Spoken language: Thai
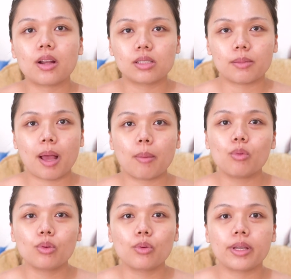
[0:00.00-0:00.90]
เราจะมา
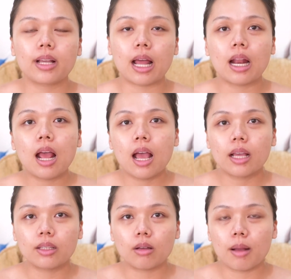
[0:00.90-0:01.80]
พูดคุยกัน
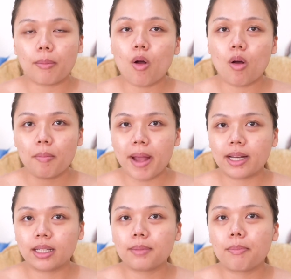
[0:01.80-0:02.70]
เกี่ยวกับของใหม่
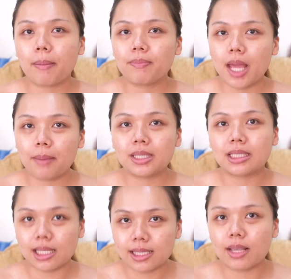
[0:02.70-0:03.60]
นะที่ปั๊บได้มา
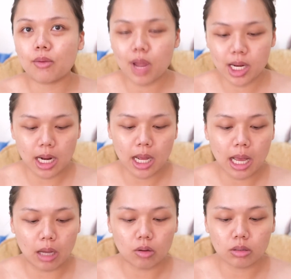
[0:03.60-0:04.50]
จากเซเว่นนะ
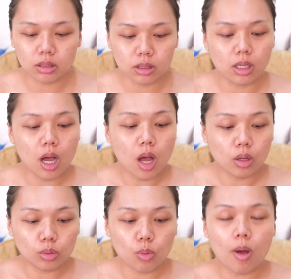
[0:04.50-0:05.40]
คะก็คือ
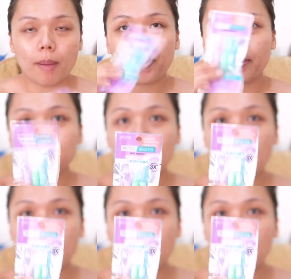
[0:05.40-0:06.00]
ตัวเปปไท